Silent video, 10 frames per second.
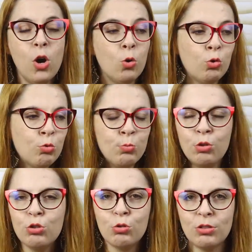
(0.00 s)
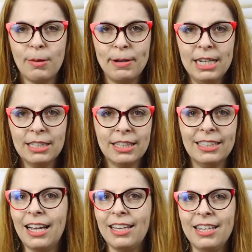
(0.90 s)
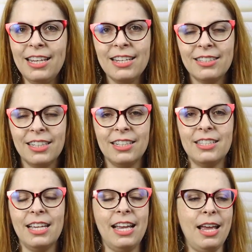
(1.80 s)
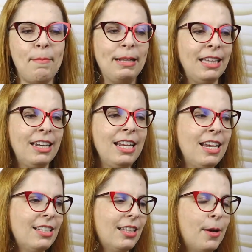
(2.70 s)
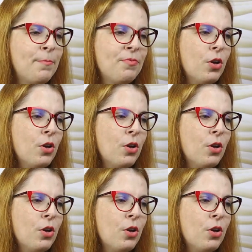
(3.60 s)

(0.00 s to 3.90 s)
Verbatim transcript: Os músicos da banda, guitarristas, é, baterista,